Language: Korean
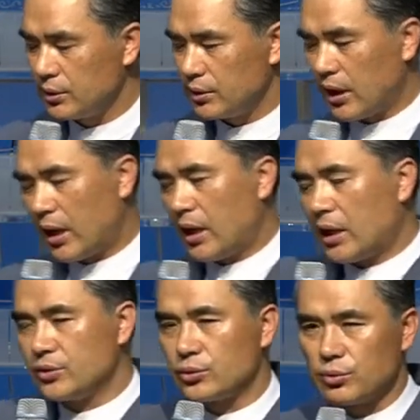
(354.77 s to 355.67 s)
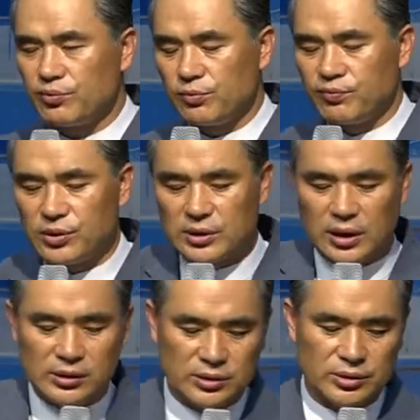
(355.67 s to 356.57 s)
다 가족도 뿔뿔이
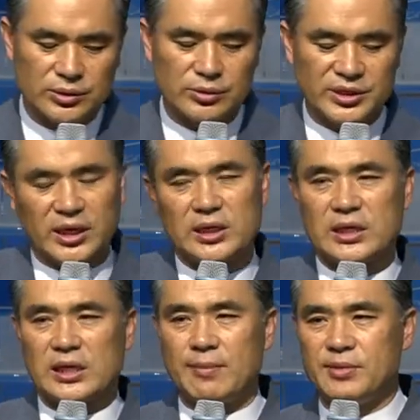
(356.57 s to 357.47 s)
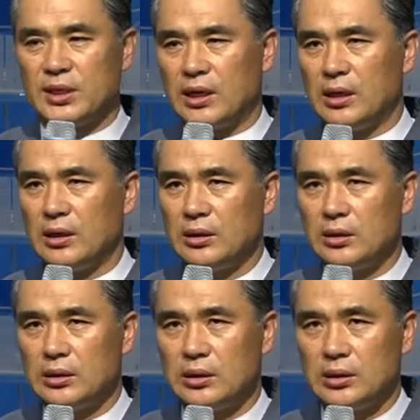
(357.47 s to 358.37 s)
다 흩어지고 제 갈 길 갑니다
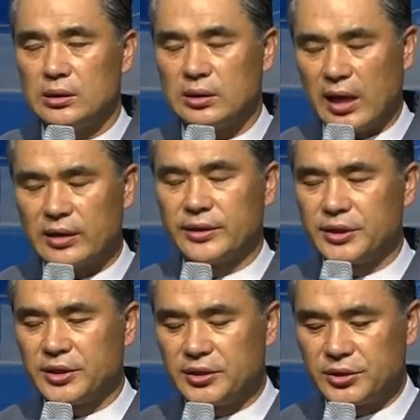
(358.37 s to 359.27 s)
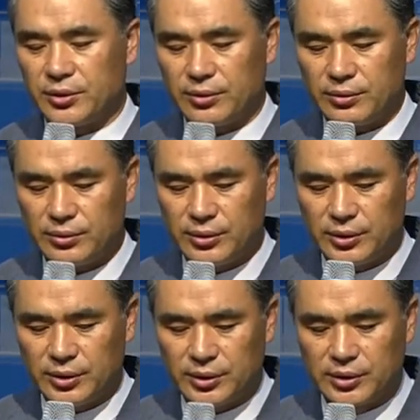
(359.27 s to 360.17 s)
다 그렇게 돼 있어요
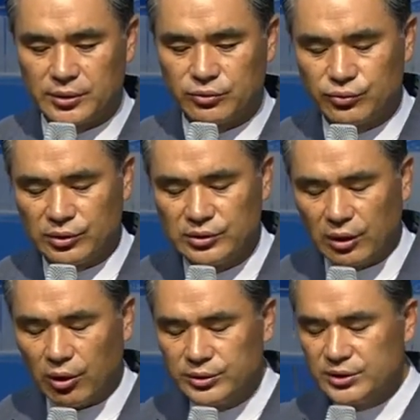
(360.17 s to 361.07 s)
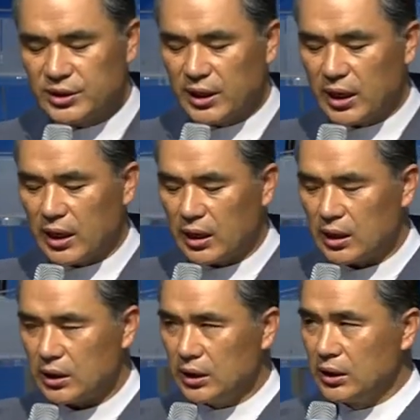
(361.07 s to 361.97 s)
그리고 누, 언제나
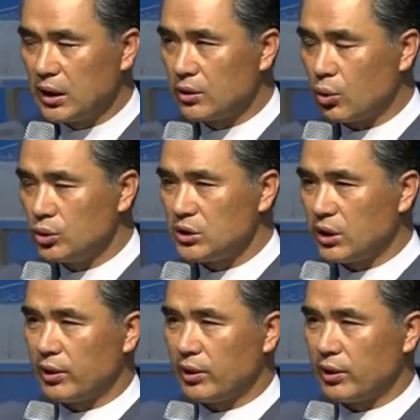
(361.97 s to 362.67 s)
인간은 혼자